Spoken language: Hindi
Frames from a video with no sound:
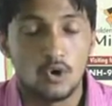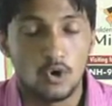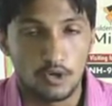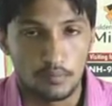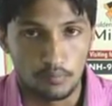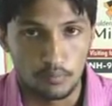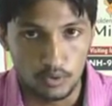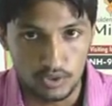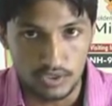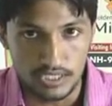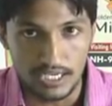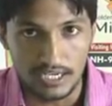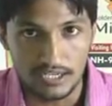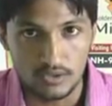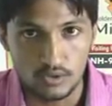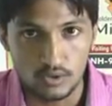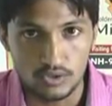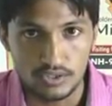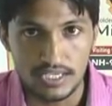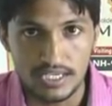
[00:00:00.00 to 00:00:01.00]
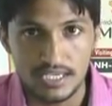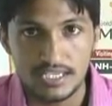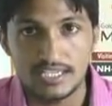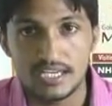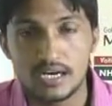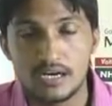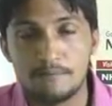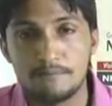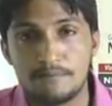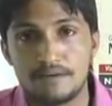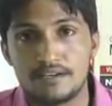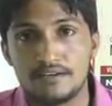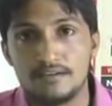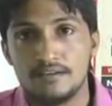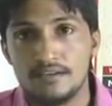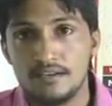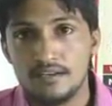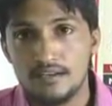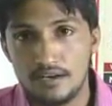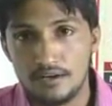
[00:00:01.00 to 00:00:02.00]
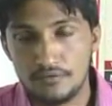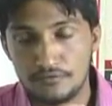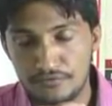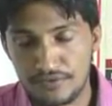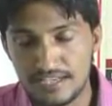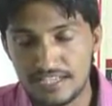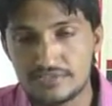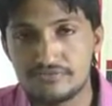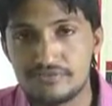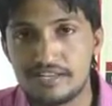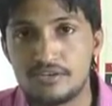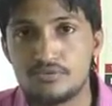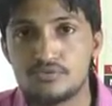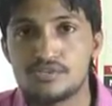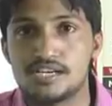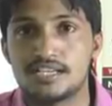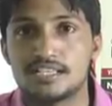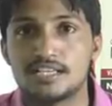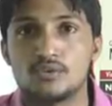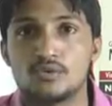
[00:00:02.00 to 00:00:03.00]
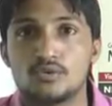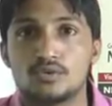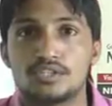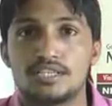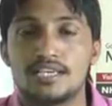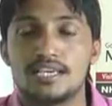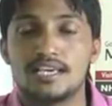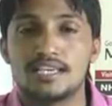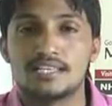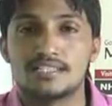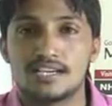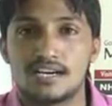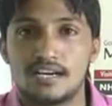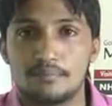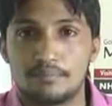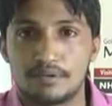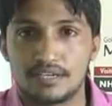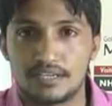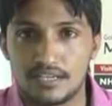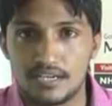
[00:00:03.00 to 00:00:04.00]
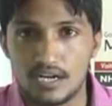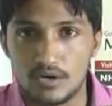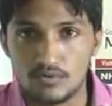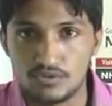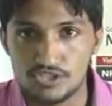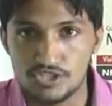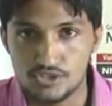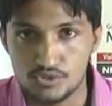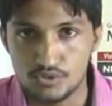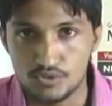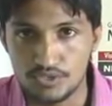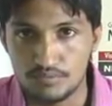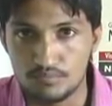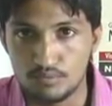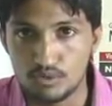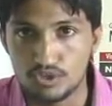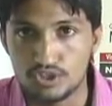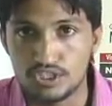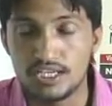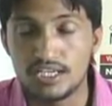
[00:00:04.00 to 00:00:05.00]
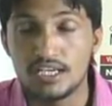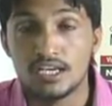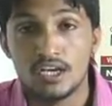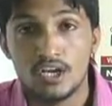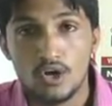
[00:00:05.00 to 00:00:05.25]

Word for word: और मुद्दे अलग होते हैं यहाँ पर फेस वैल्यू ज़्यादा होती है जहाँ पर ग्राउंड से जुड़े मुद्दे